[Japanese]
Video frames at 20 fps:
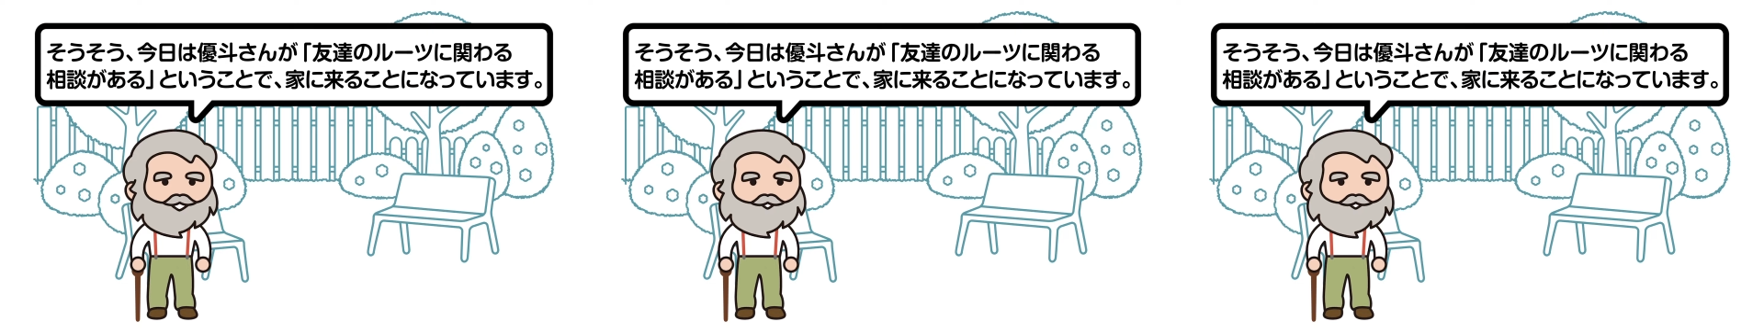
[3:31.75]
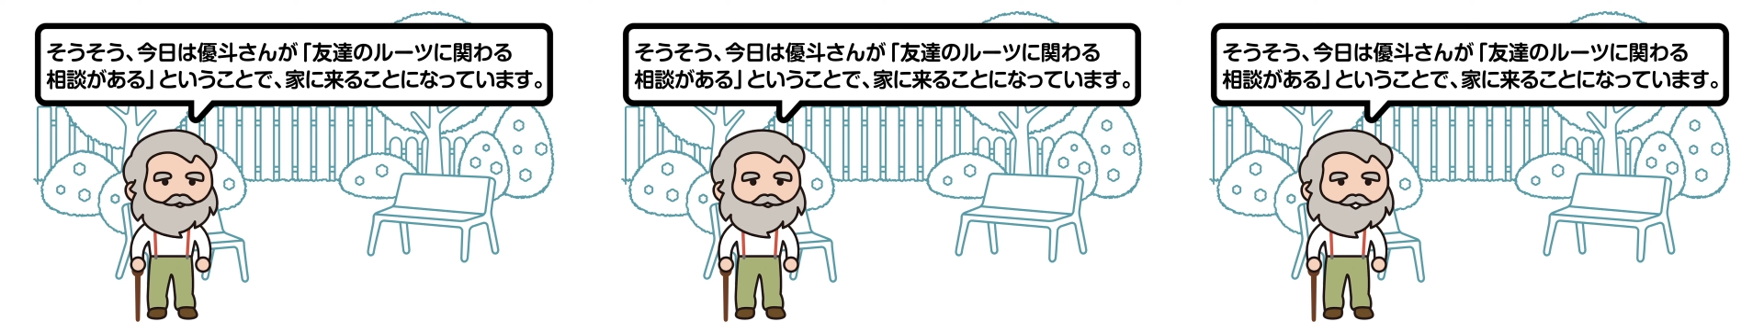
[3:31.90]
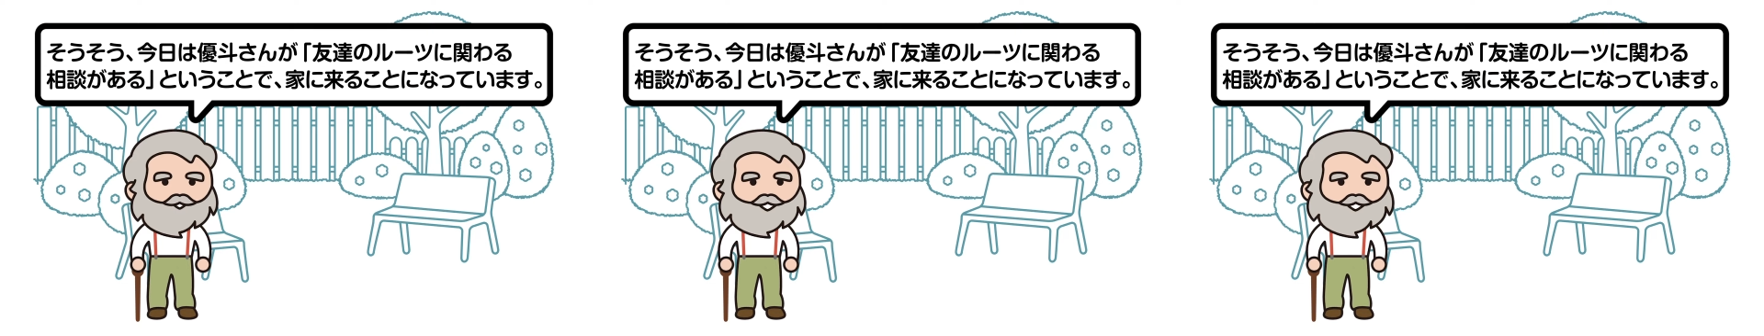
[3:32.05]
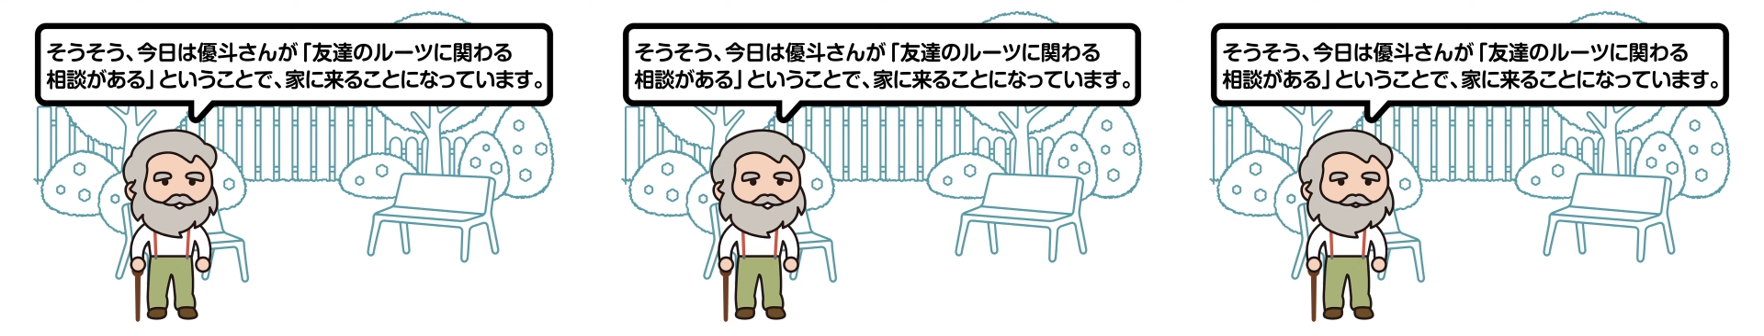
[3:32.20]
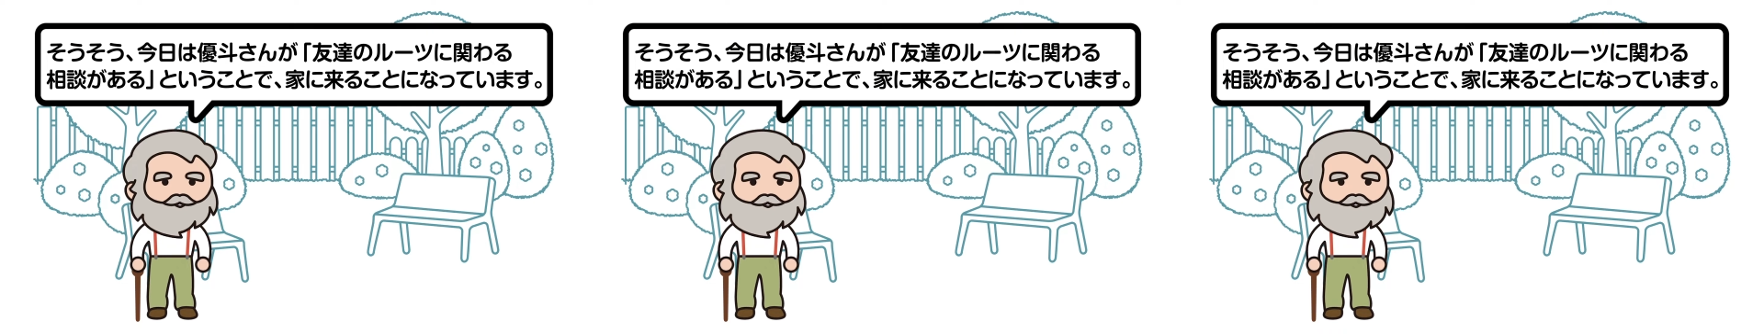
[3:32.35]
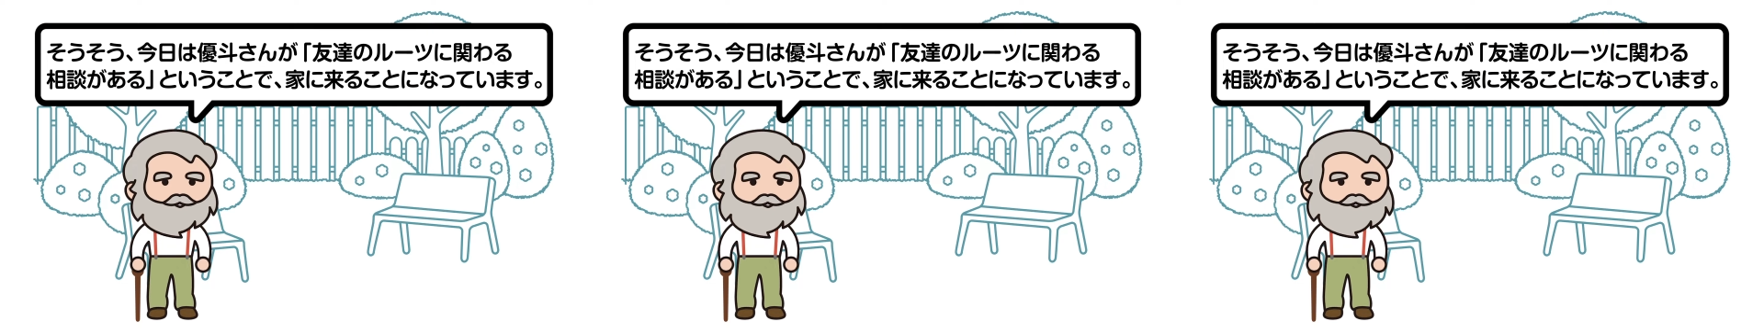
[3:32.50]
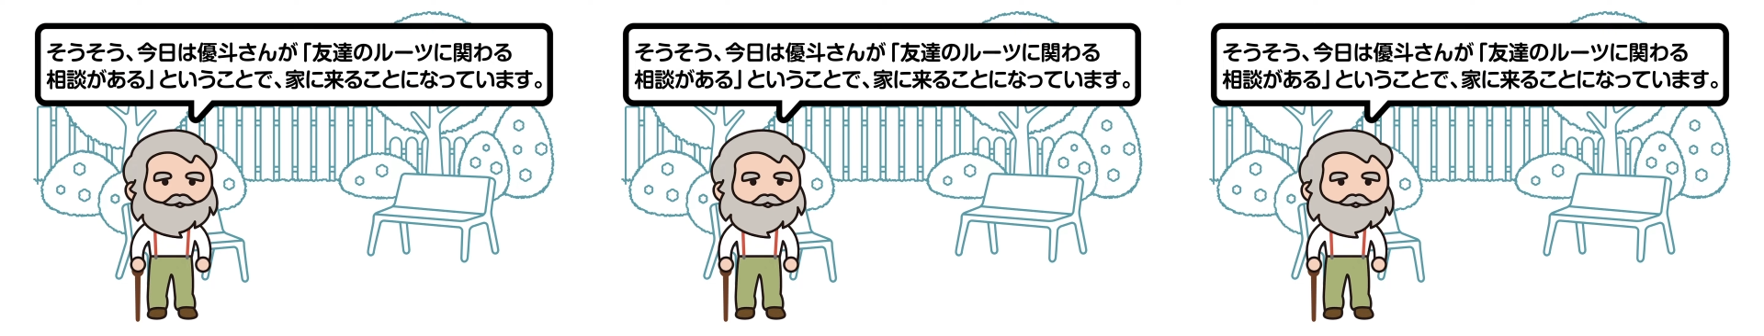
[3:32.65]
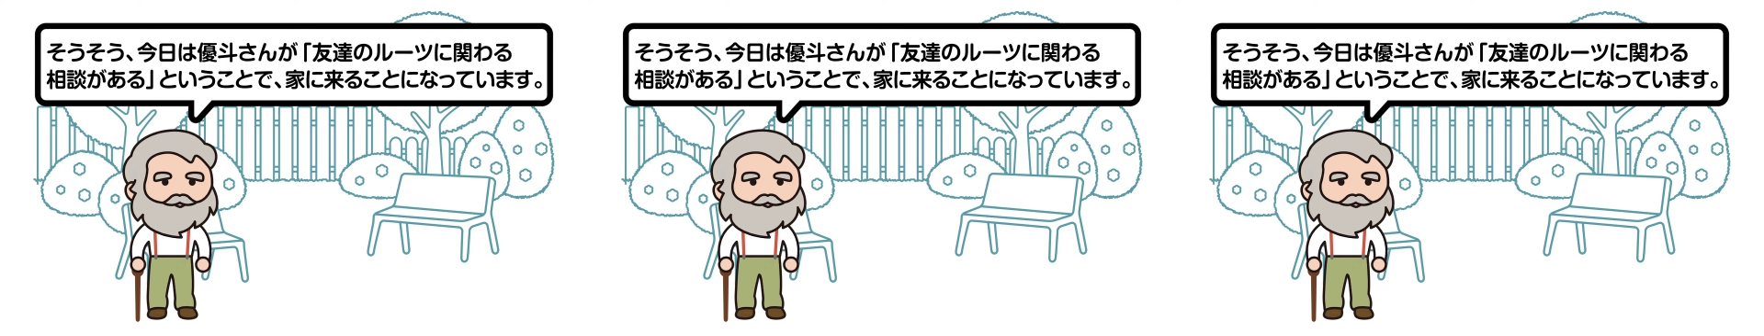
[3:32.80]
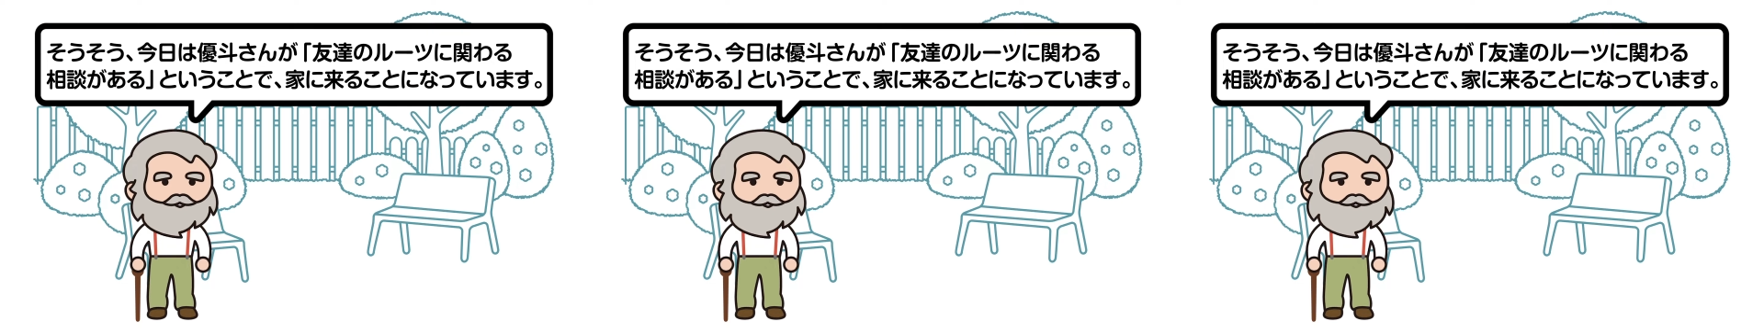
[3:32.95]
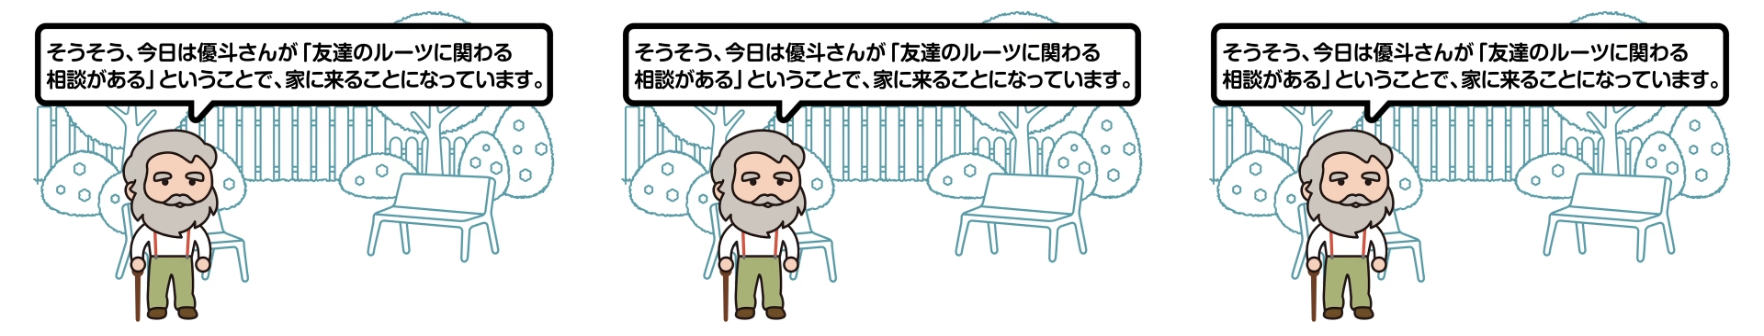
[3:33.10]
になっています